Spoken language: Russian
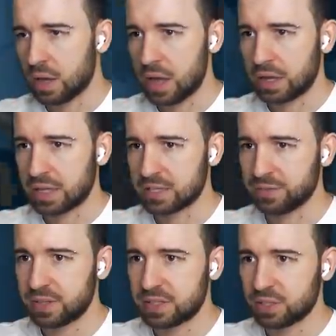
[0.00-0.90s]
А
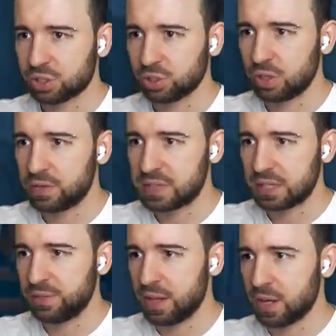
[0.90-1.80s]
оказывается, что не все
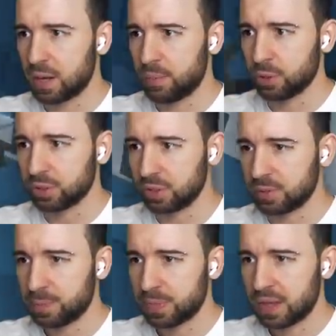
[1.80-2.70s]
двери
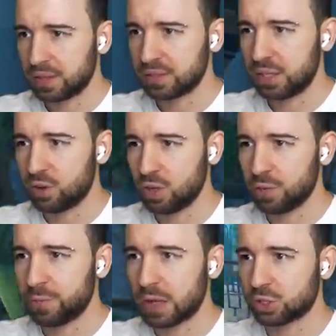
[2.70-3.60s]
работают. Это далеко
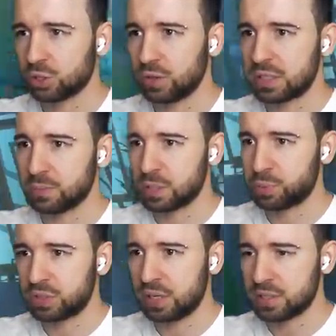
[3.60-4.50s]
не факт, что если мы
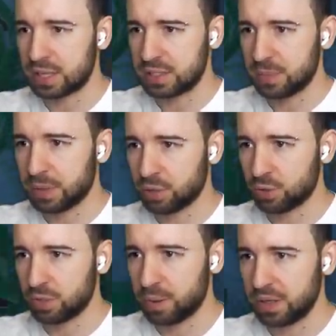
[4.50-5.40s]
спустились на те
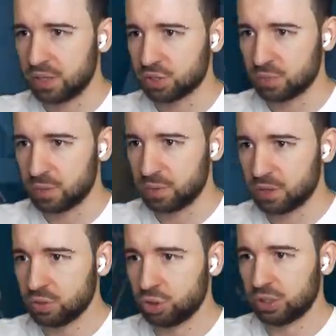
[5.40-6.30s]
балконы пониже, мы бы
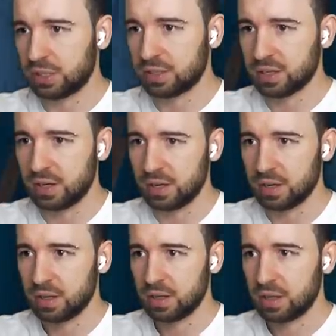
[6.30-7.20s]
что-то открыли.